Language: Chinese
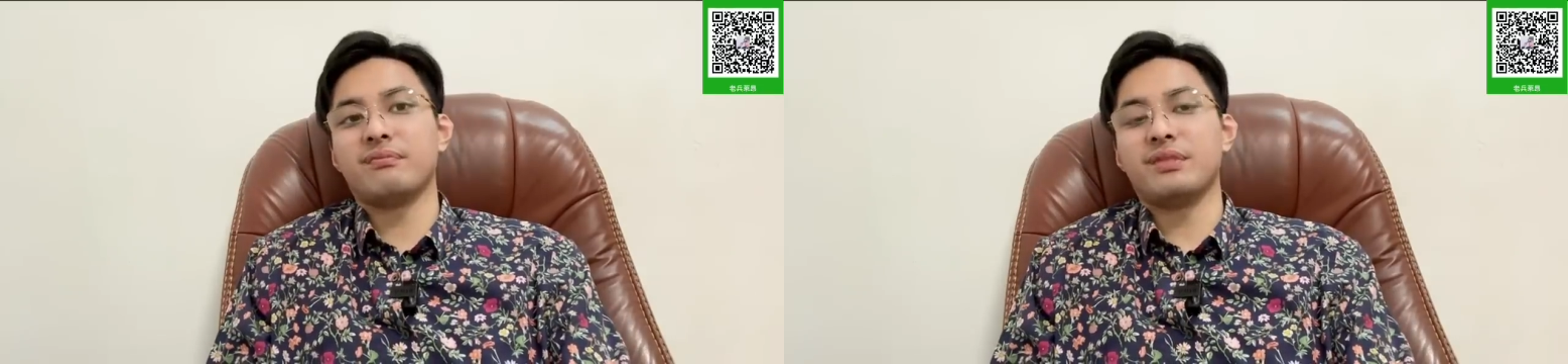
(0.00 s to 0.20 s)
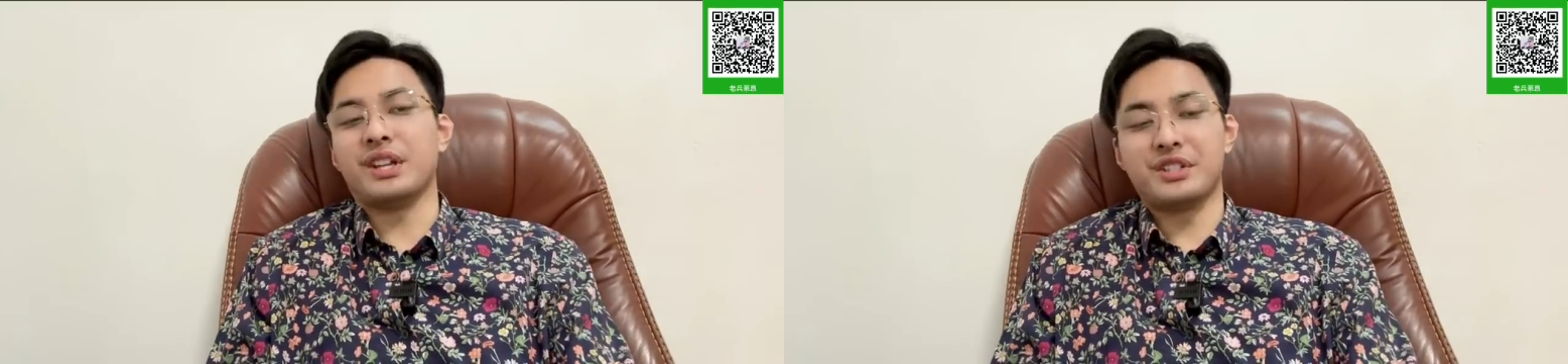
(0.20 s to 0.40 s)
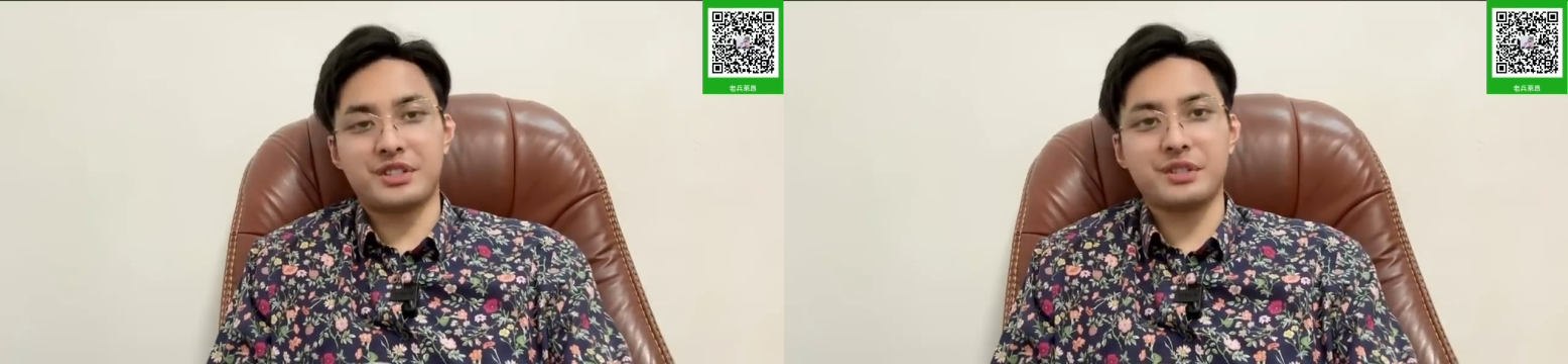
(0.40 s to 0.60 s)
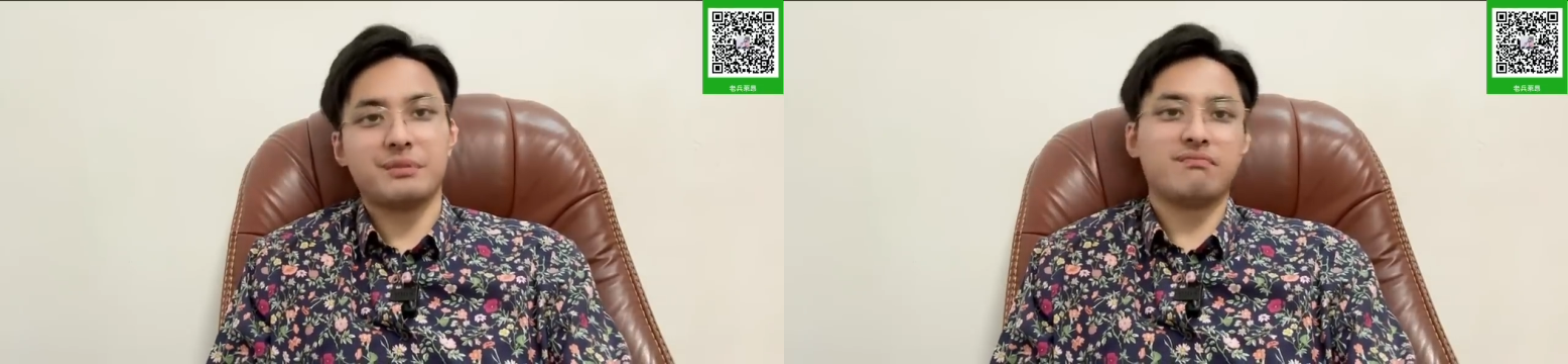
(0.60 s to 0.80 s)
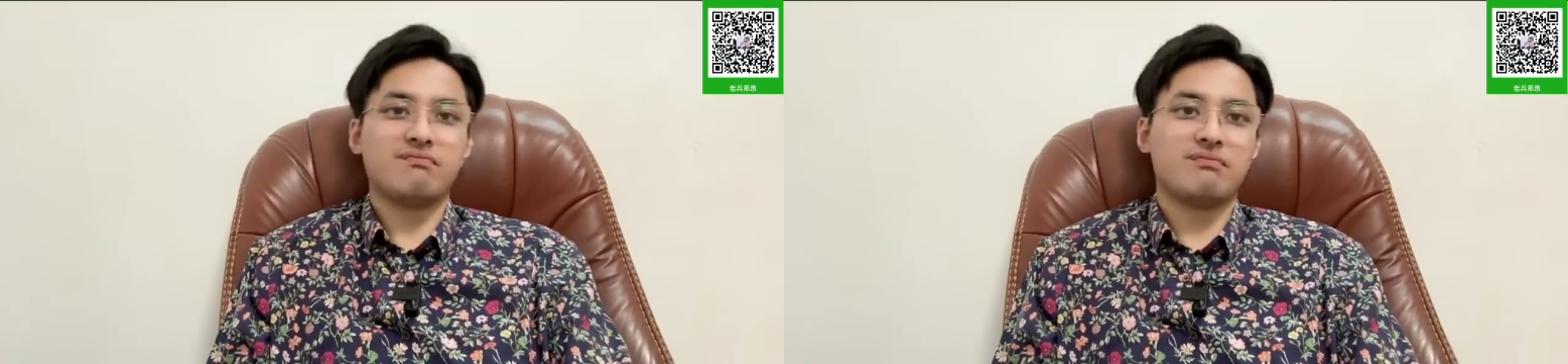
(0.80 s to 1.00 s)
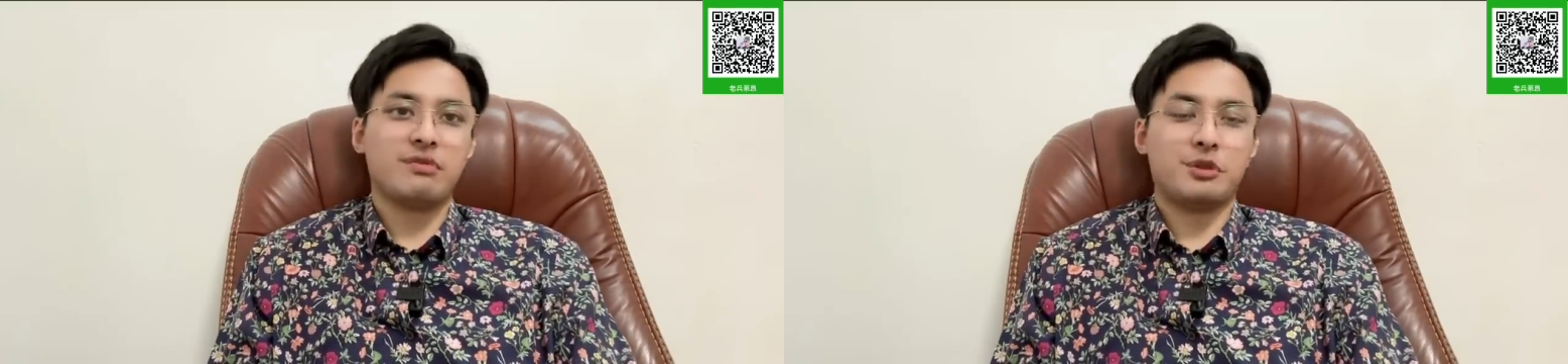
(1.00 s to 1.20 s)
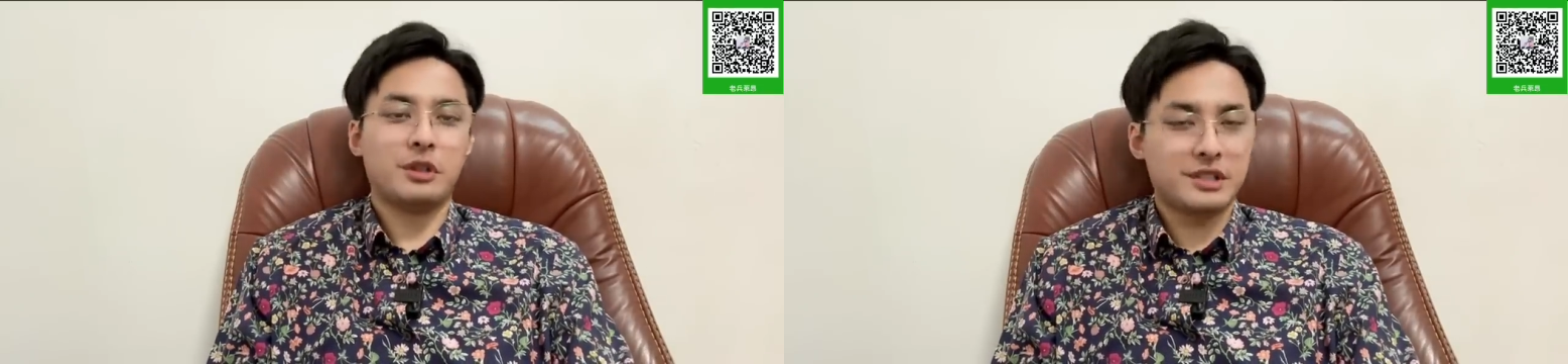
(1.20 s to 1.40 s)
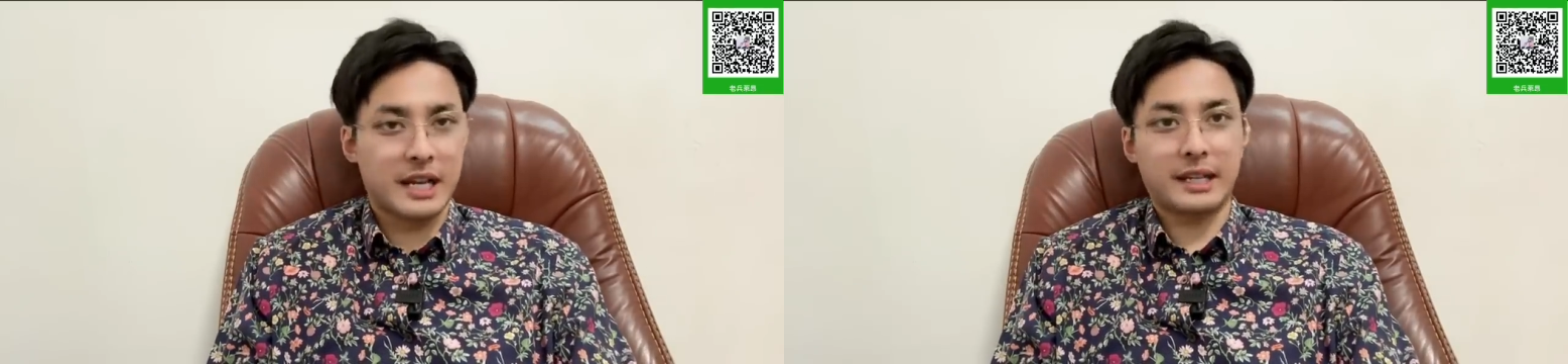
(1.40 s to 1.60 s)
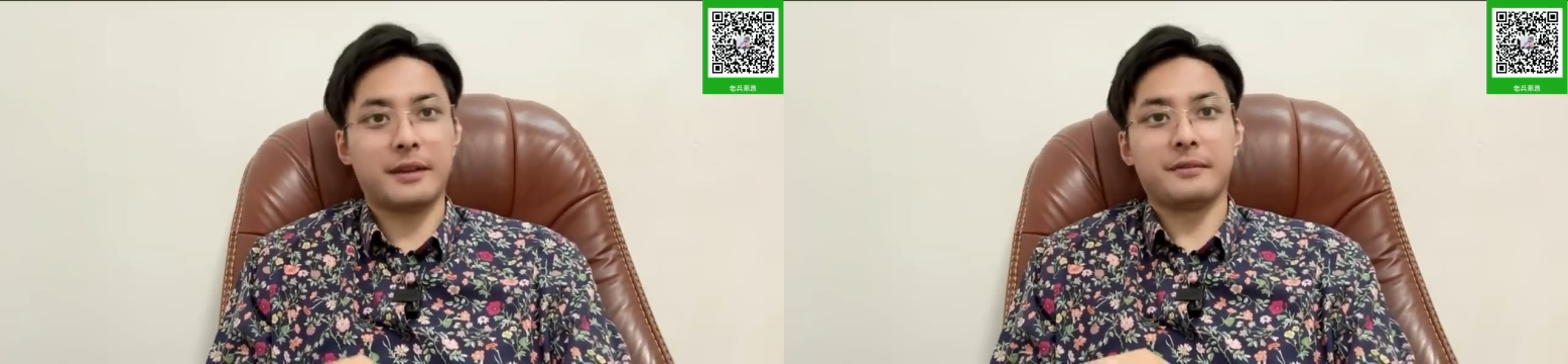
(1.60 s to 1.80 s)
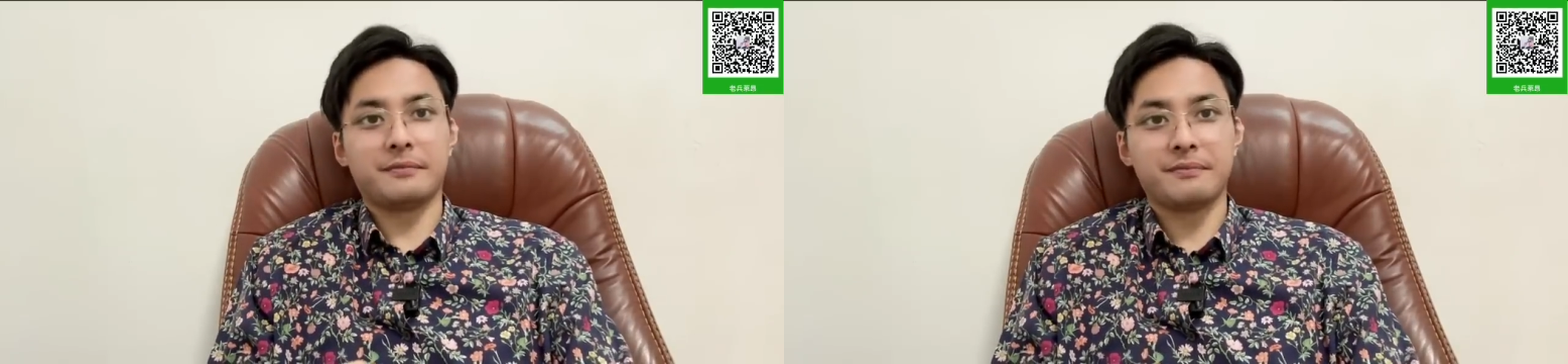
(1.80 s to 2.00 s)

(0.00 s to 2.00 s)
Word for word: 影视娱乐产业，